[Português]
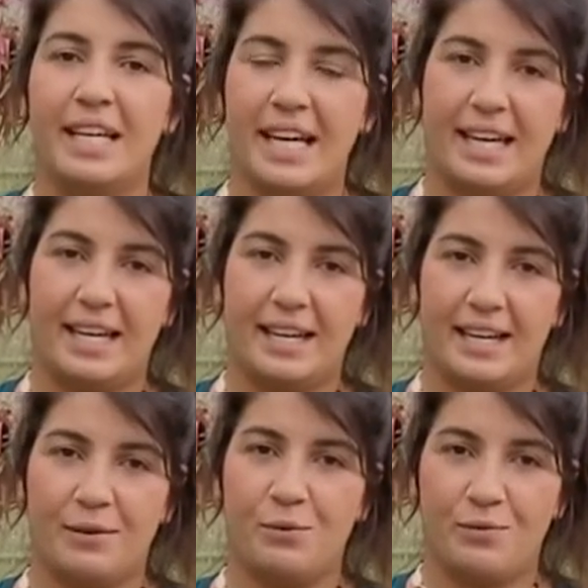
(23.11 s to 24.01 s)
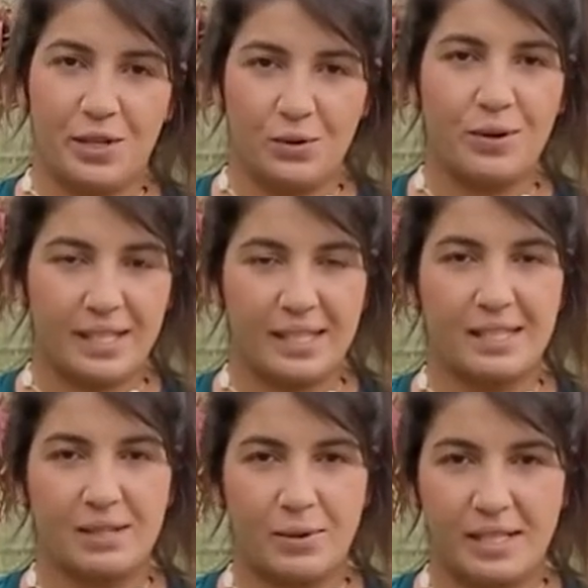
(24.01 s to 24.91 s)
é, um vídeo com,
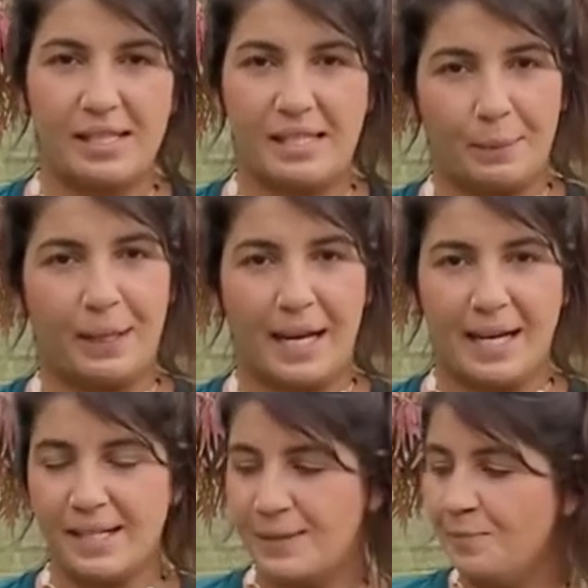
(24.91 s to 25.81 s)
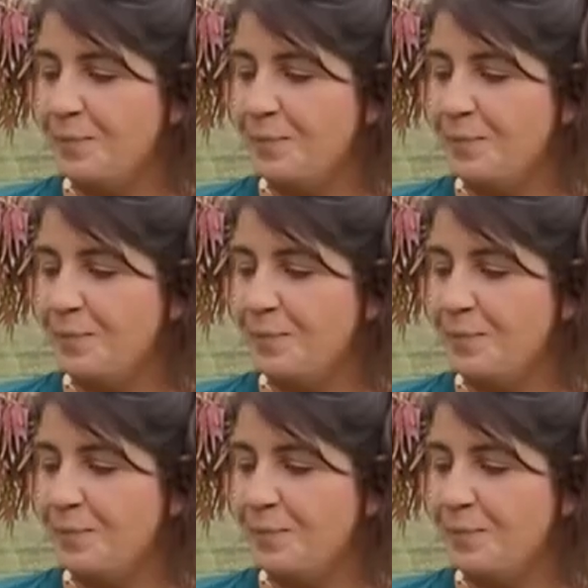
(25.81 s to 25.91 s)
essas, com esses exemplares.